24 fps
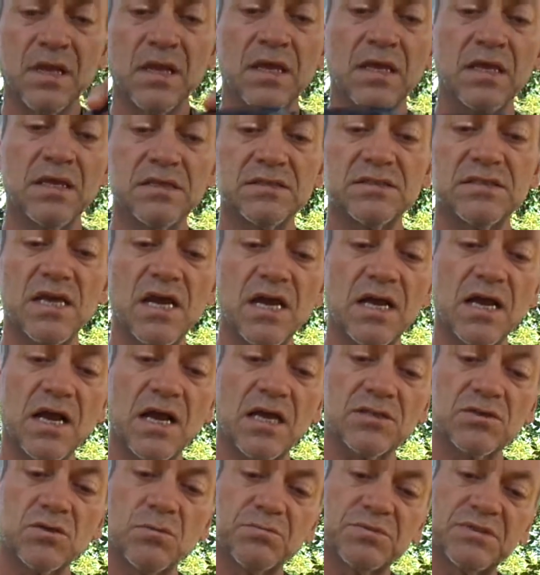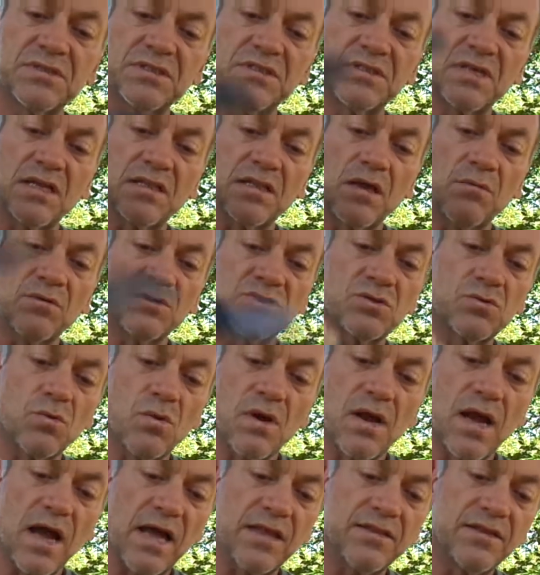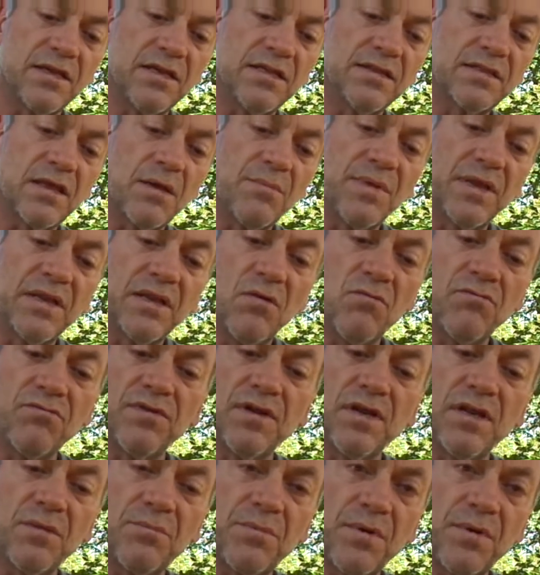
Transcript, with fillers: e se acaso eu precisar dar uma estocada ele também não vira